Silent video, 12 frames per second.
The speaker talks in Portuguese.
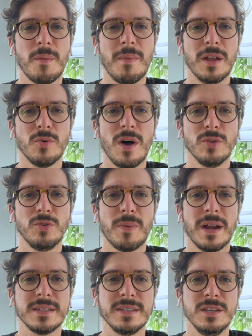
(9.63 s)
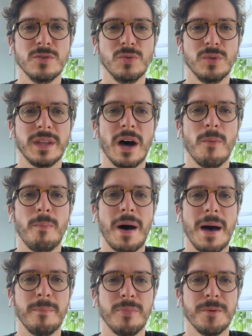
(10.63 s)
Manual do Brasil Dá o
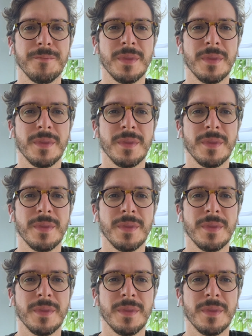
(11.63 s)
Papo.